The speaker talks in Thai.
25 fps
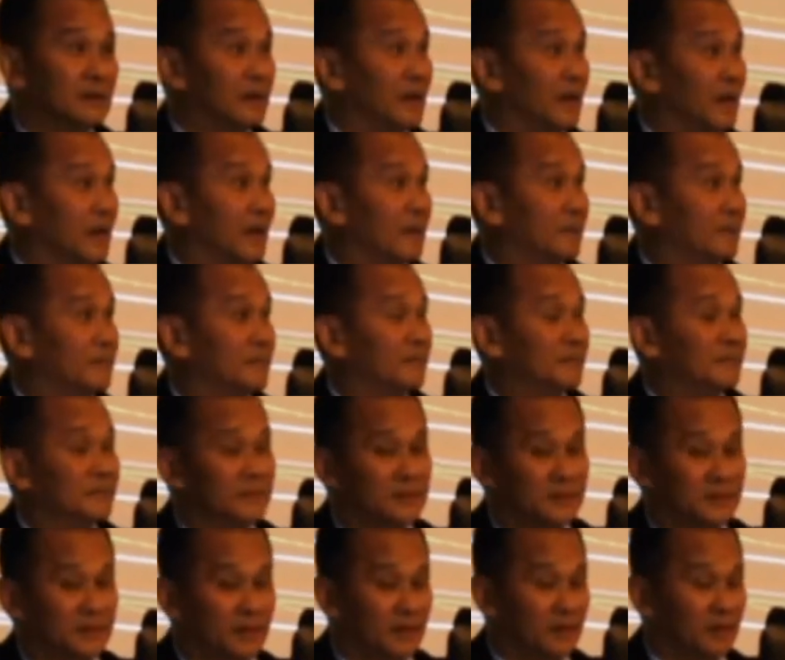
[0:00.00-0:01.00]
ตวิทยา
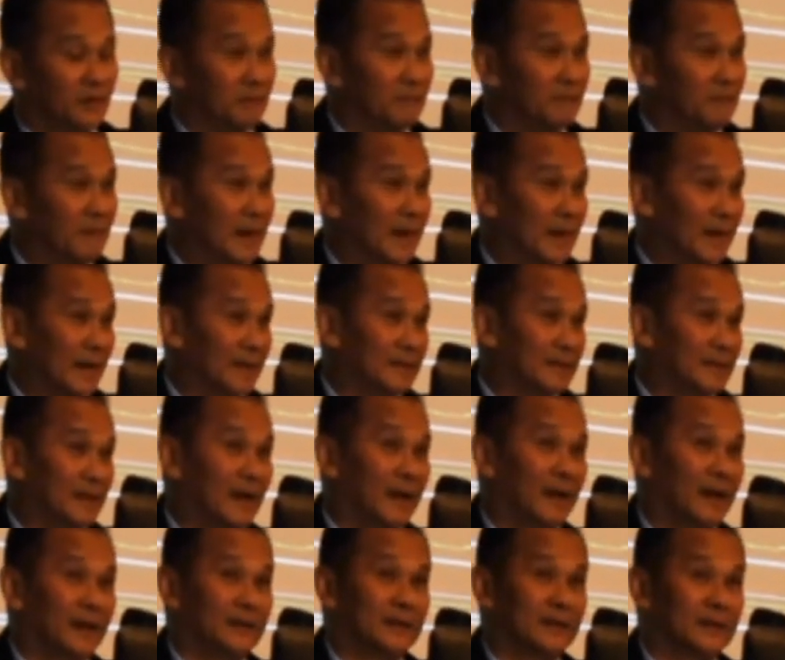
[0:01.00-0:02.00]
การลงทุนในต
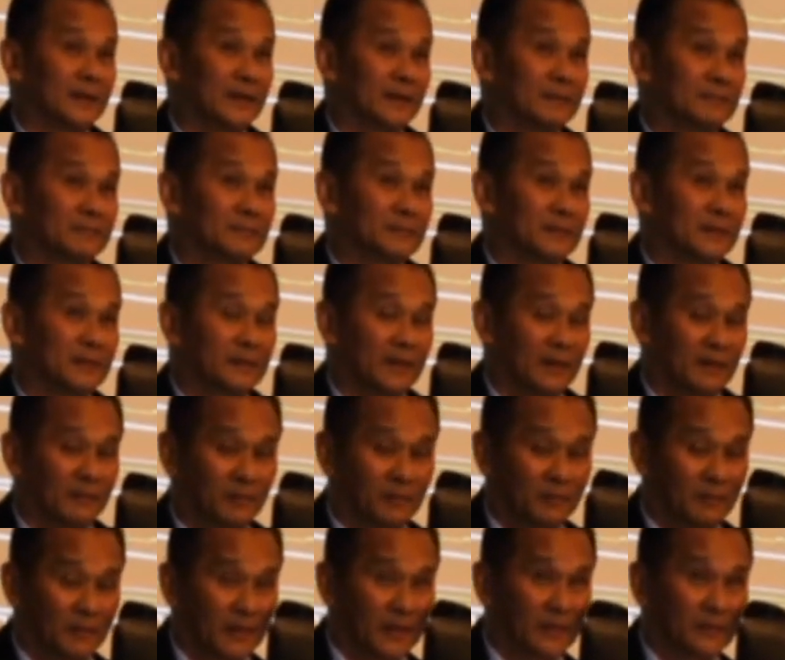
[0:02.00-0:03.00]
ลาดหุ้น
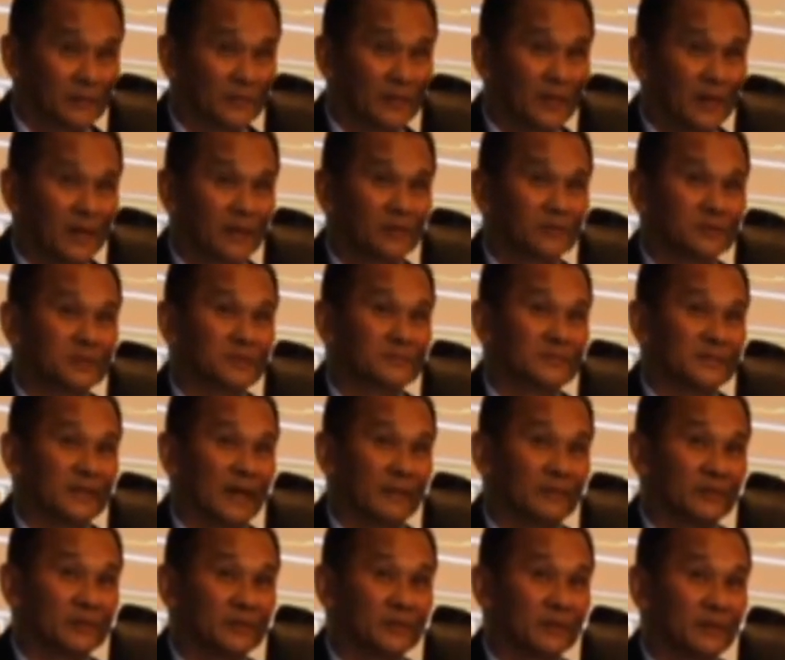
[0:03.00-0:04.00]
เปิดประตูสู่
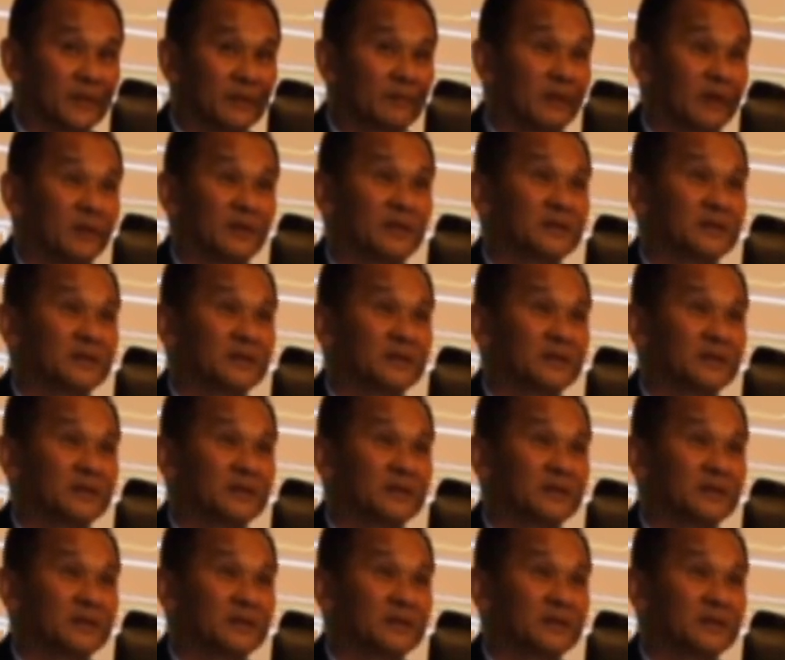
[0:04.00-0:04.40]
การเป็นผู้ช